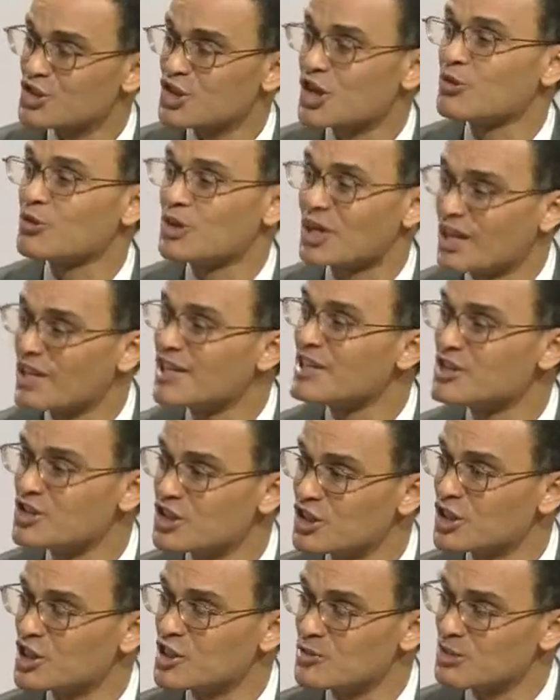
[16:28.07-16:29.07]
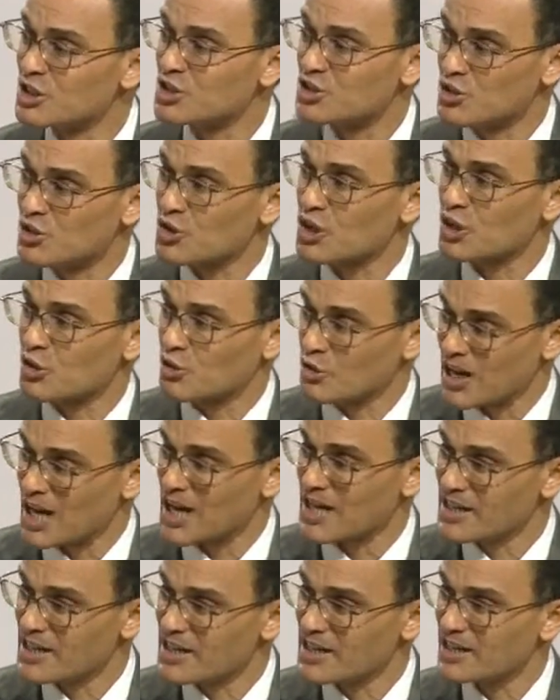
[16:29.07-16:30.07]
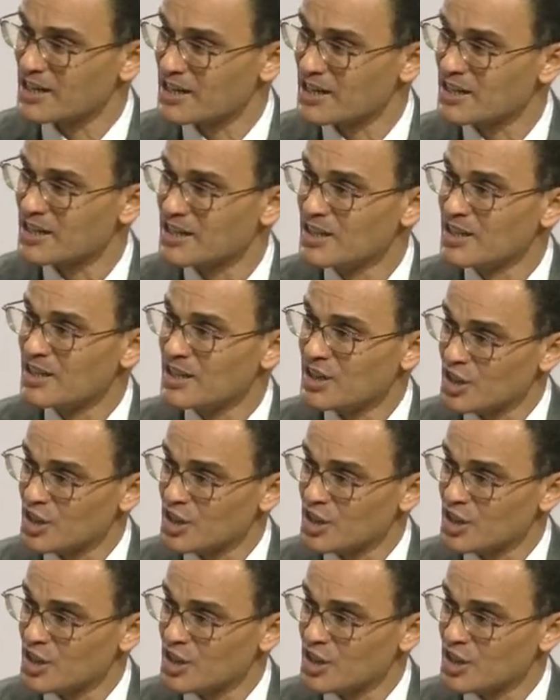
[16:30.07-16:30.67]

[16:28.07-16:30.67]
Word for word: c'è una legittimazione coranica